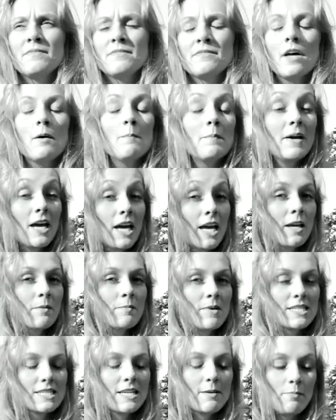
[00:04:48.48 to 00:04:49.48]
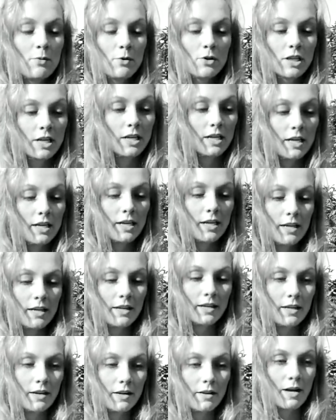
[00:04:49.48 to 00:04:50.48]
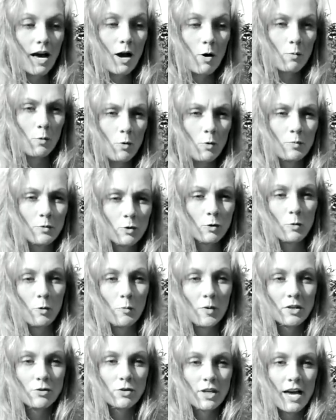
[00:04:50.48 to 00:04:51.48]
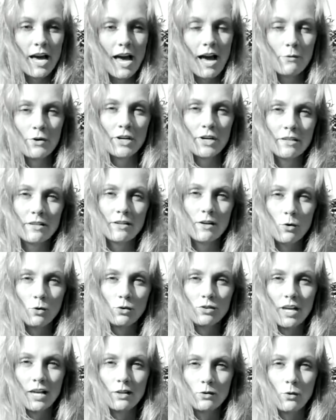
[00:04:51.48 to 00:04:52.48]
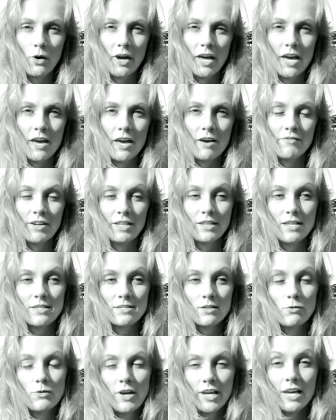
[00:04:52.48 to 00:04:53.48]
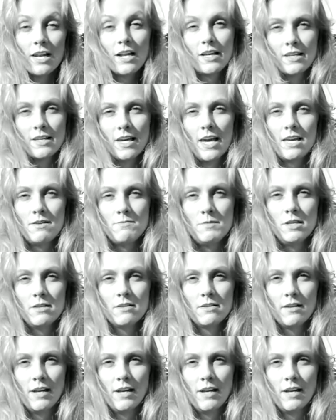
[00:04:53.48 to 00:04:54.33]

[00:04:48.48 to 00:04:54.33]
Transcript: Também, mas é porque ao, no momento que a água entra em contato com a erva, a intenção não é que ela queime,